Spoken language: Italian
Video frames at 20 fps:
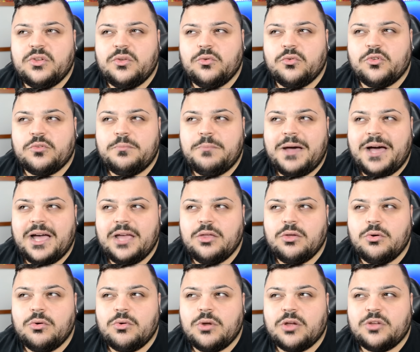se non
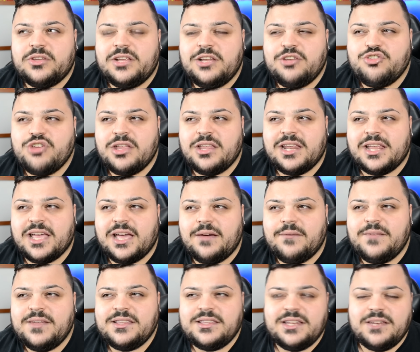sbaglio, una cosa del genere, che
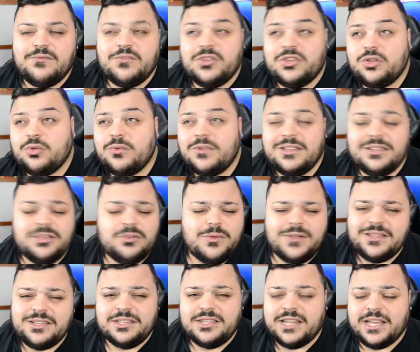23, 22, 22,
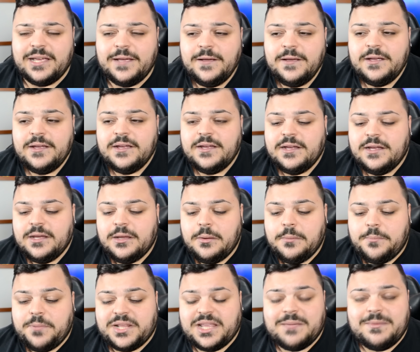23,
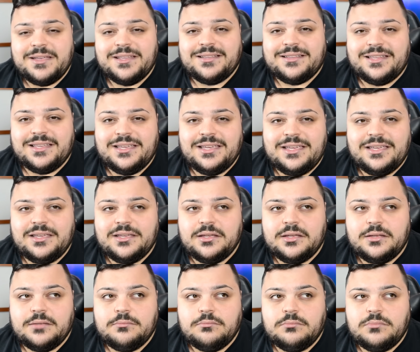praticamente
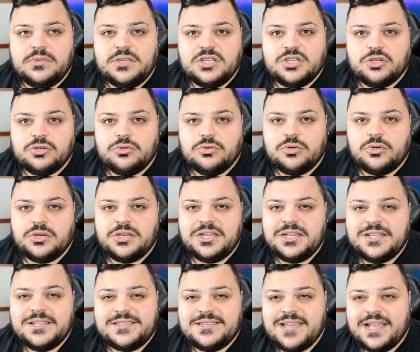eh, mi sono
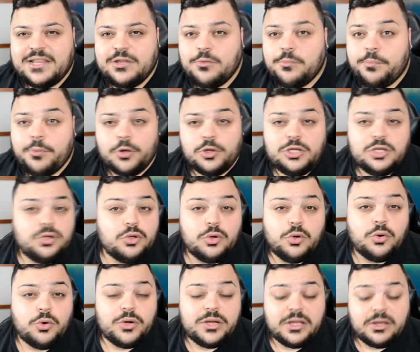iniziati un po' di
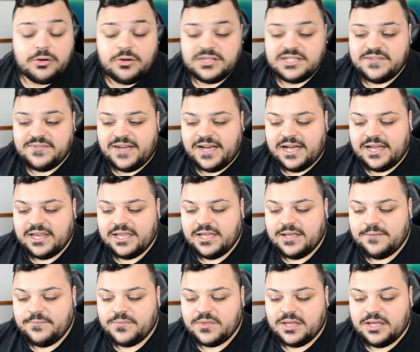dolori e cose
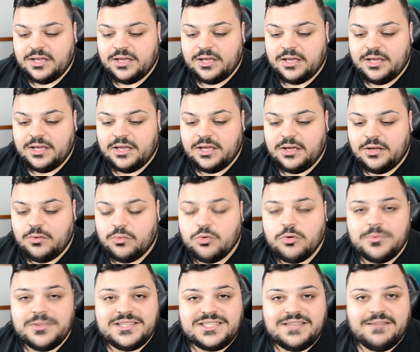varie. Eh,
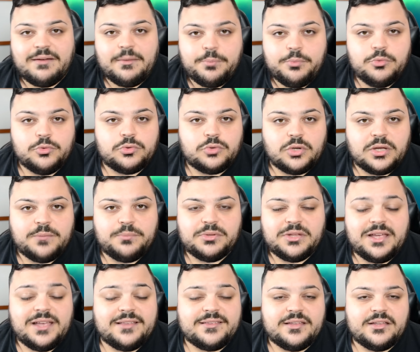uno pensava appunto che
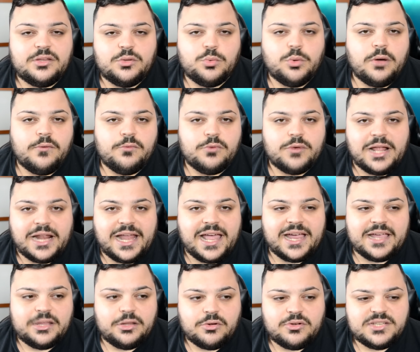poteva essere di nuovo una
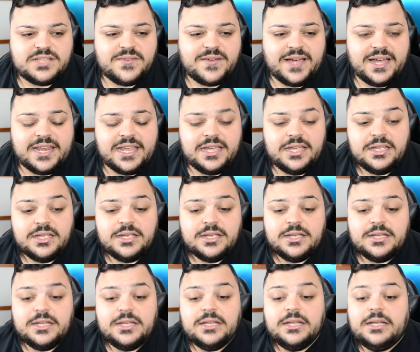rachide o cose varie,
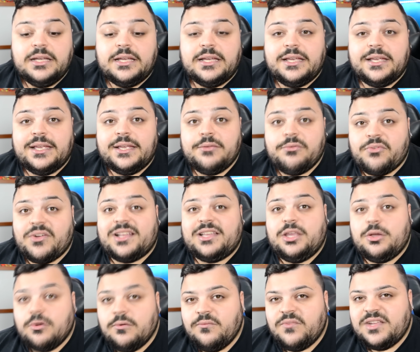e
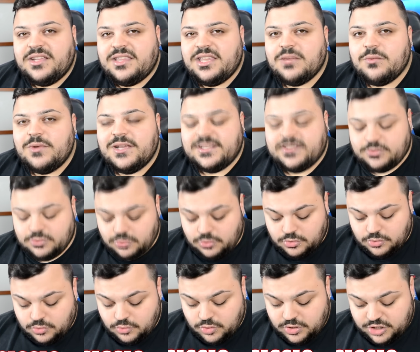infatti, convinti di
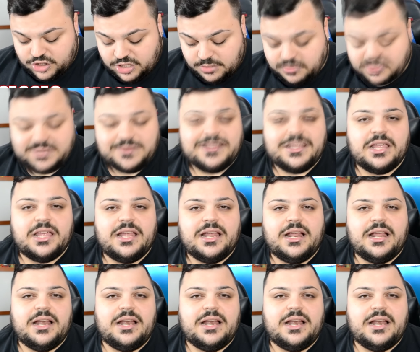questo, noi diciamo siamo andati